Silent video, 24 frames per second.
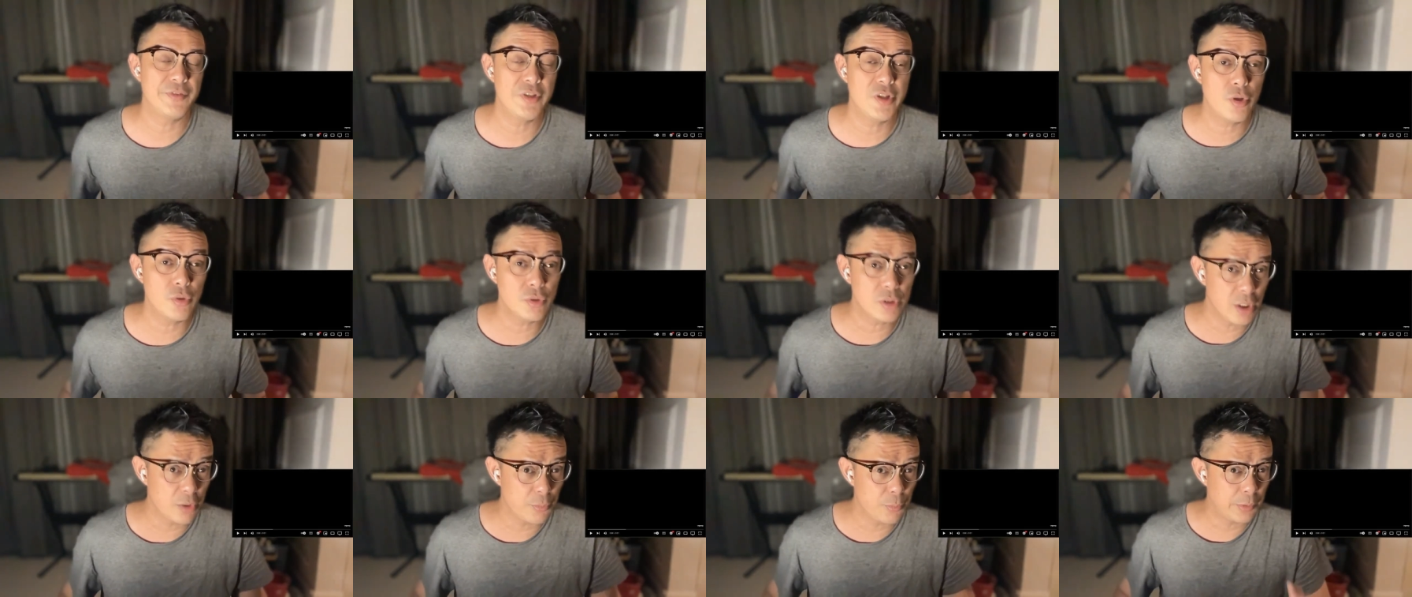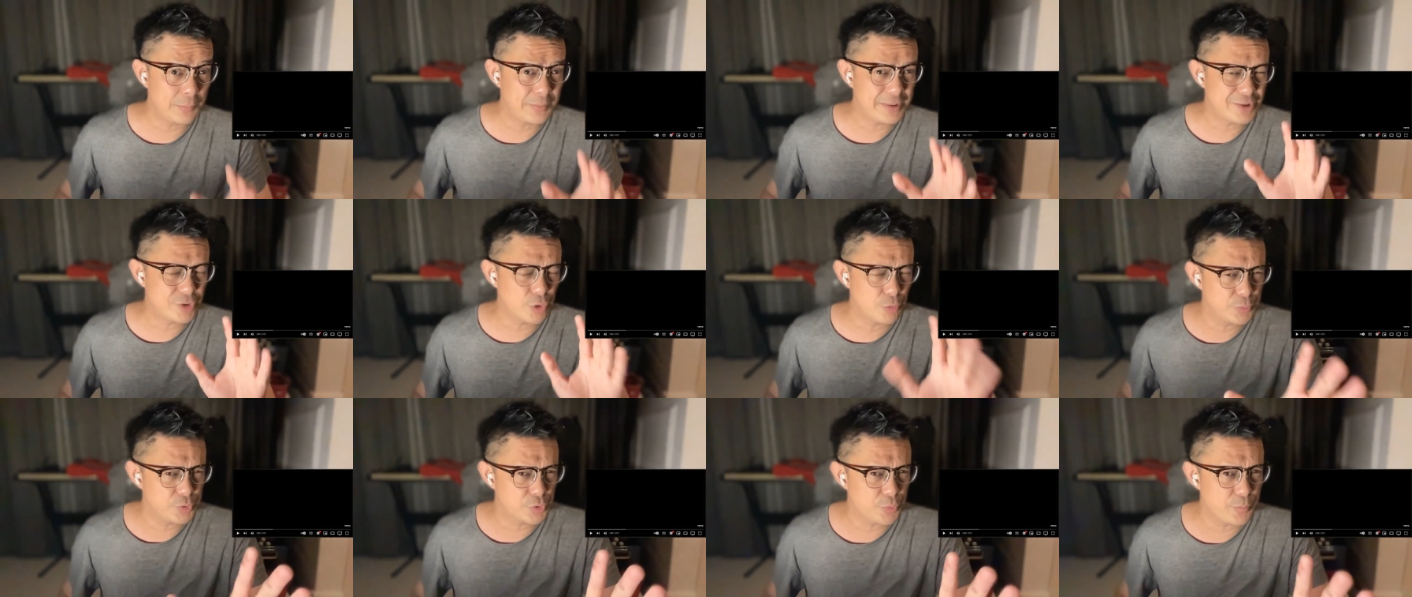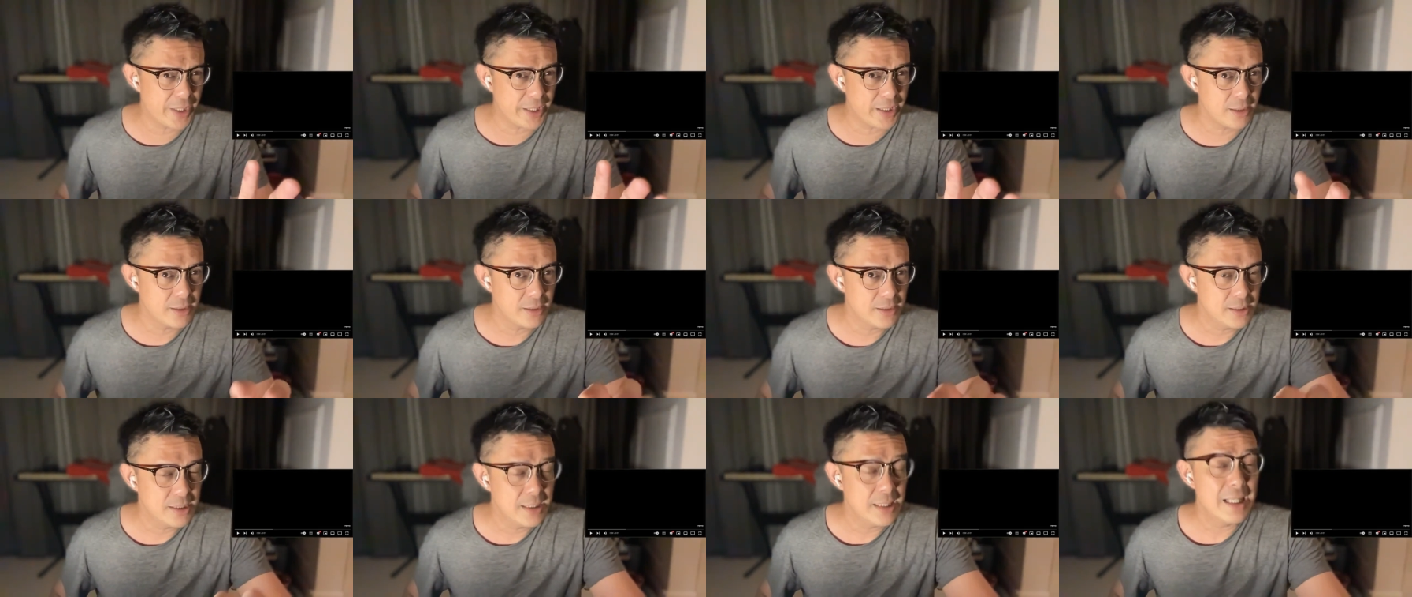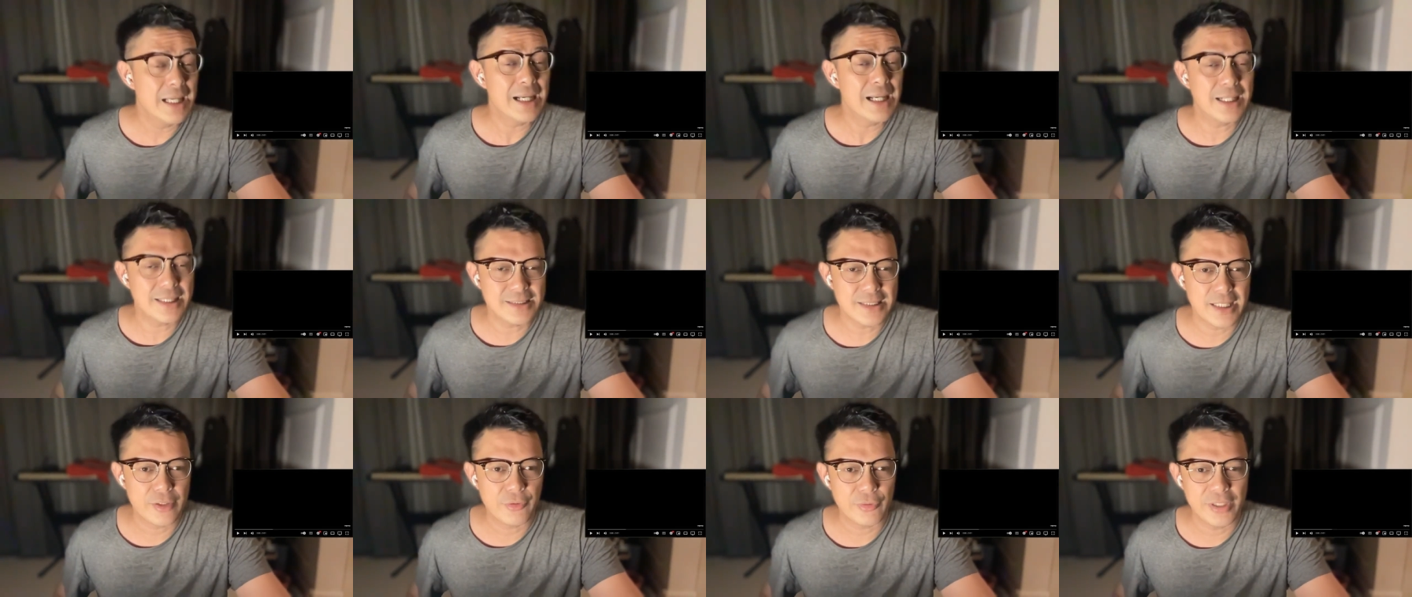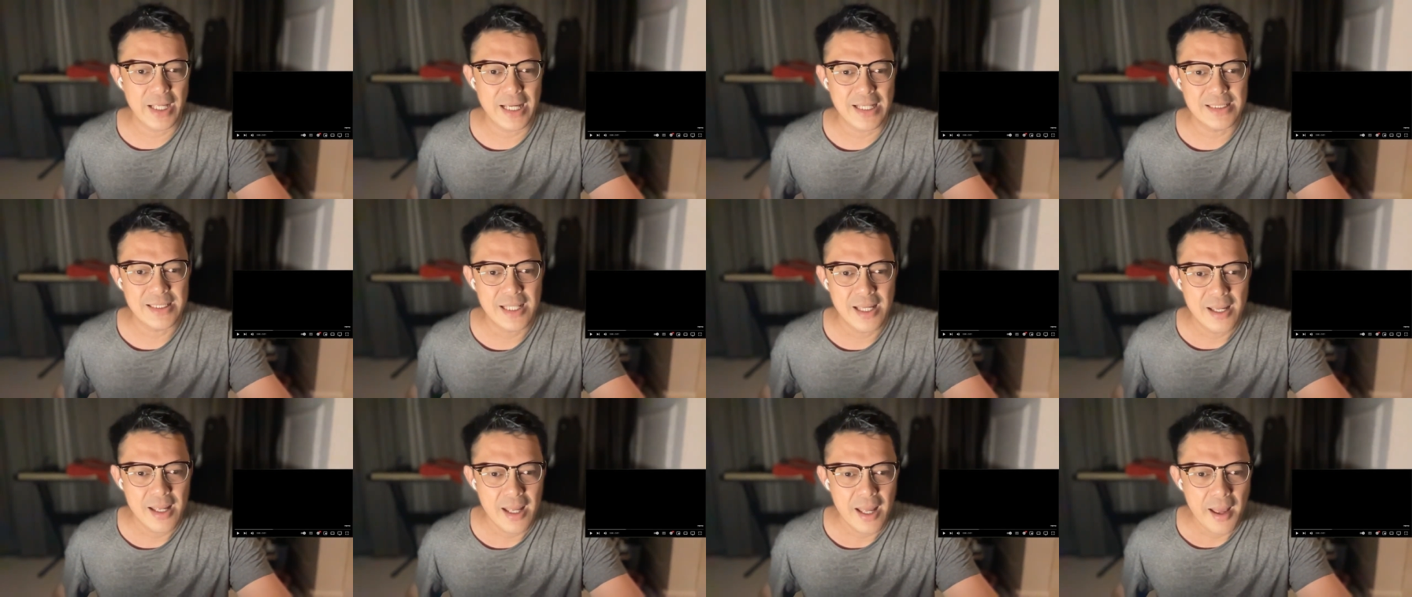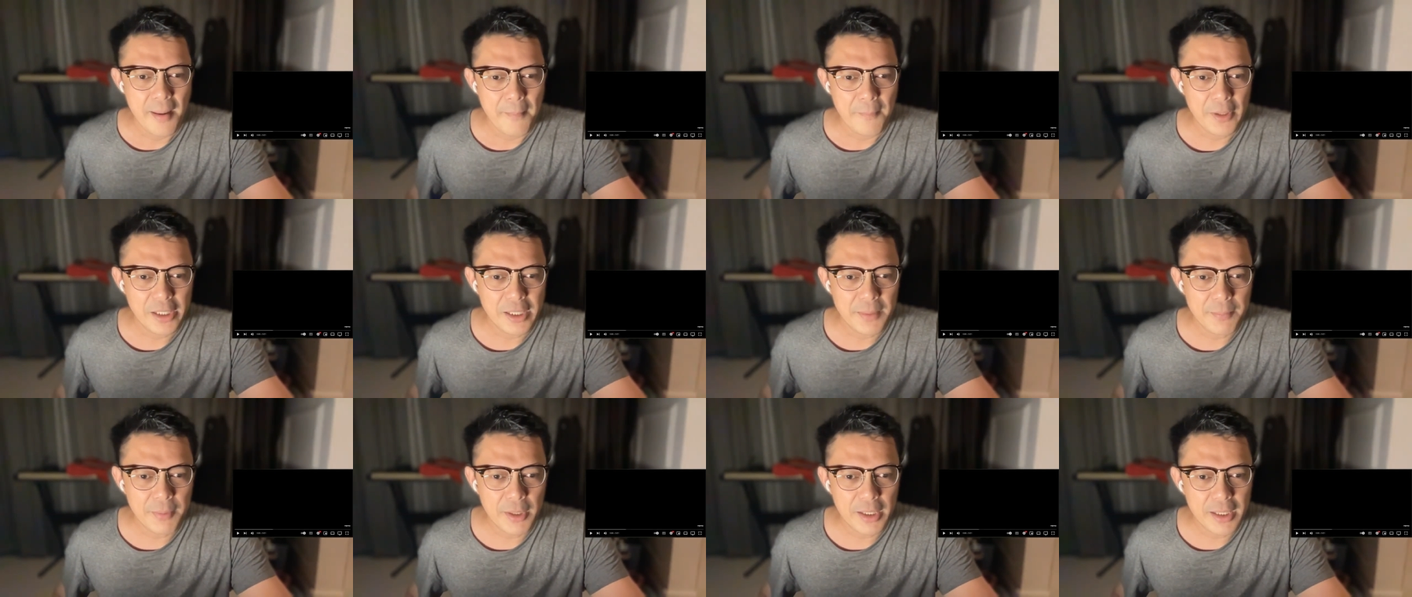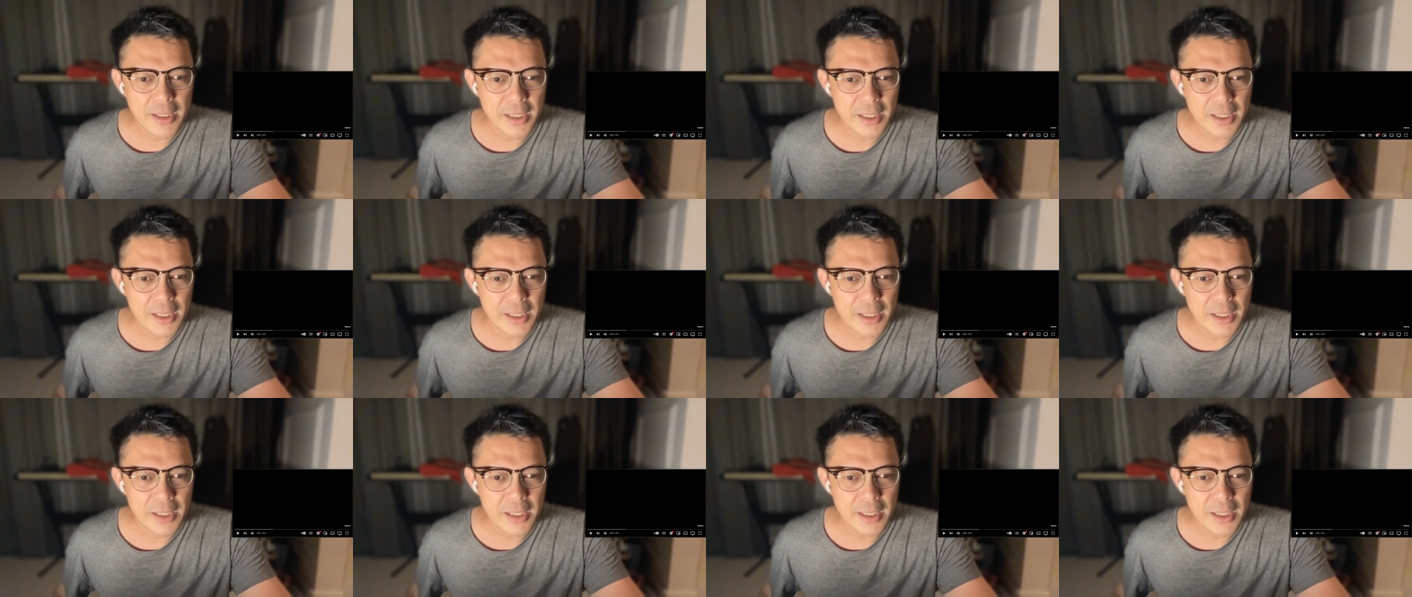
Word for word: video jangan lupa untuk tombol subscribe. Kalian guys plaki plaki